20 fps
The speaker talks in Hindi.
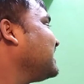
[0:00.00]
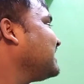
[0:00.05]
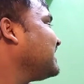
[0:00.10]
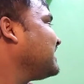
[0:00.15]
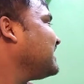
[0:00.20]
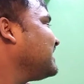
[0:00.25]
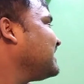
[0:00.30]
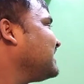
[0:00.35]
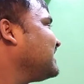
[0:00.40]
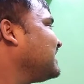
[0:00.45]

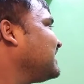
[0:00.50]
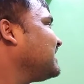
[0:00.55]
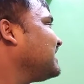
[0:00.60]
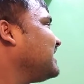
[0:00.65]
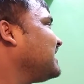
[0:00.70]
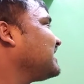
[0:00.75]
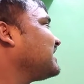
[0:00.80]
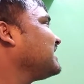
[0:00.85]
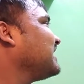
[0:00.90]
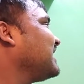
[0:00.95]
हाँ,
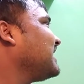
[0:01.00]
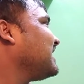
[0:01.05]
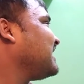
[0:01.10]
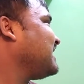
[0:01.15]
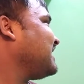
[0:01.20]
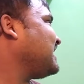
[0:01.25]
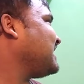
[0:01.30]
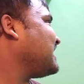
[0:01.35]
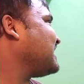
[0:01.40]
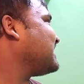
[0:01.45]
हरिया
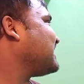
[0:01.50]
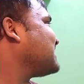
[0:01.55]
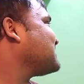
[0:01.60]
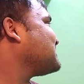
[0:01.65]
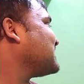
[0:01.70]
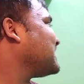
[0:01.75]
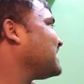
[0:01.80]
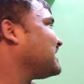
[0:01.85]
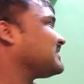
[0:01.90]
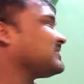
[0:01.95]
हरा
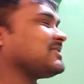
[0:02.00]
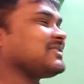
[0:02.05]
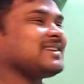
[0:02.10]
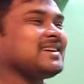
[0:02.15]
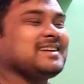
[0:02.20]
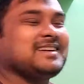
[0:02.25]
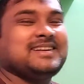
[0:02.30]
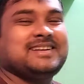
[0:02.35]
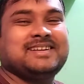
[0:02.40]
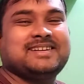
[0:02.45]
टाइप का है थोड़ा
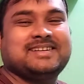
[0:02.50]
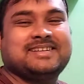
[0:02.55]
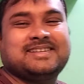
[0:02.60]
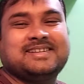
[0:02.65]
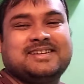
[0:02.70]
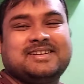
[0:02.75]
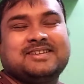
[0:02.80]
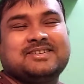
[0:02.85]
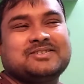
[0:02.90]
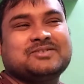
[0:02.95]
हाँ।
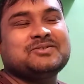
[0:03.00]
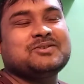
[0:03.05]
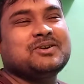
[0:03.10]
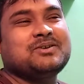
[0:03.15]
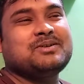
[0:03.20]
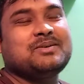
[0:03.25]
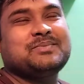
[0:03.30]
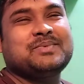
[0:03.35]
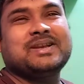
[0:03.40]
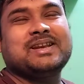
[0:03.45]

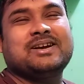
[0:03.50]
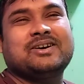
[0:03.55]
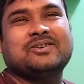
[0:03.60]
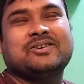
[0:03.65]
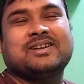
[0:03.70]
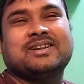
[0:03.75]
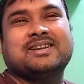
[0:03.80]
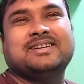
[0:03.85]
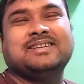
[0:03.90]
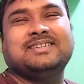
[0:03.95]
सुगौआ पीला
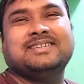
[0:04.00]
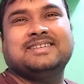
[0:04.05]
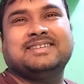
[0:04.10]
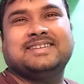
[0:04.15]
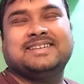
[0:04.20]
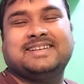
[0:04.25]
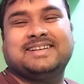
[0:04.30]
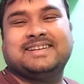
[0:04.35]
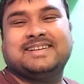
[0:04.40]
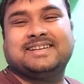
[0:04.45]
वाला ना
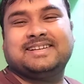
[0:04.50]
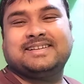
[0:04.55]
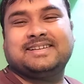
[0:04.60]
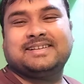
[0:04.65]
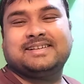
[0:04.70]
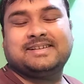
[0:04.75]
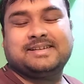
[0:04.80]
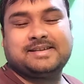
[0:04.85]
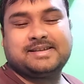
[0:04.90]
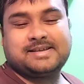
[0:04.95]

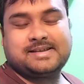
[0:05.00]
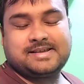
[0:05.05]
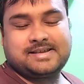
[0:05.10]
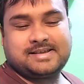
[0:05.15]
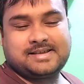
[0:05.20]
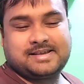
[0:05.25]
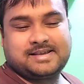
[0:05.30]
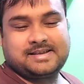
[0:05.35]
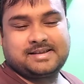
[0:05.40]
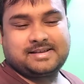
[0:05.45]
सुगौआ ना
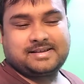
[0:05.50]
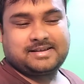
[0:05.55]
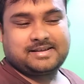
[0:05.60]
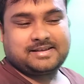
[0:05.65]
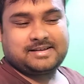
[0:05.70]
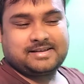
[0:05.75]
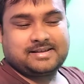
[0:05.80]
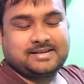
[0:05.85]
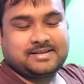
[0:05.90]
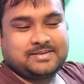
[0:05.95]
पीला था ना
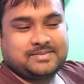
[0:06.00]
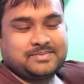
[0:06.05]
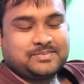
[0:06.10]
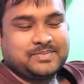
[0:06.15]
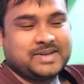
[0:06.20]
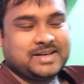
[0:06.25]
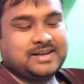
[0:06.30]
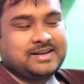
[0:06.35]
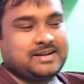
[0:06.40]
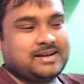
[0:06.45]

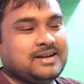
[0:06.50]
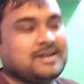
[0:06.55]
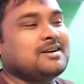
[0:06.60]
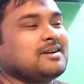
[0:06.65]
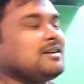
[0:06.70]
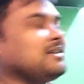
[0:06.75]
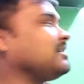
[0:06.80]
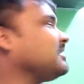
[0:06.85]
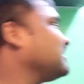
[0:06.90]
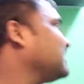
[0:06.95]
पीला
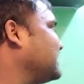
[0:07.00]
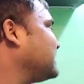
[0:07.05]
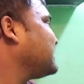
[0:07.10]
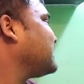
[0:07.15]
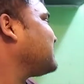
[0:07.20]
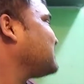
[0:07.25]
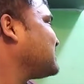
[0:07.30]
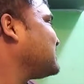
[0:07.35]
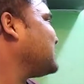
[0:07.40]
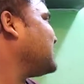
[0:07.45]
हाँ हाँ एक
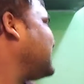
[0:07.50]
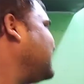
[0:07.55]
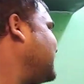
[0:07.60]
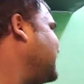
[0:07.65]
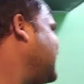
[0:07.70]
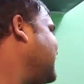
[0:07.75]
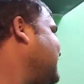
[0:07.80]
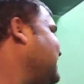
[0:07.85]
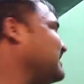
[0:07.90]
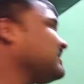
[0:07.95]
टाइप
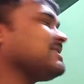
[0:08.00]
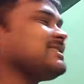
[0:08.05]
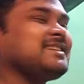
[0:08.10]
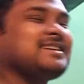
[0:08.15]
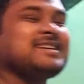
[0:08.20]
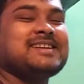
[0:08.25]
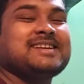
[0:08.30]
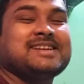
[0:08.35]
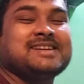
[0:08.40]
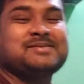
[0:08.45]
का हाँ
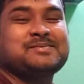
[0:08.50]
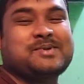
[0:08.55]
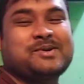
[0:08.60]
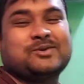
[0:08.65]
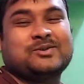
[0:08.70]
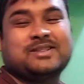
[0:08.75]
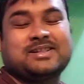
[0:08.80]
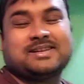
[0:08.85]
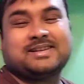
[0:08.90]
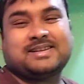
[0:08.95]
हरियरे में होता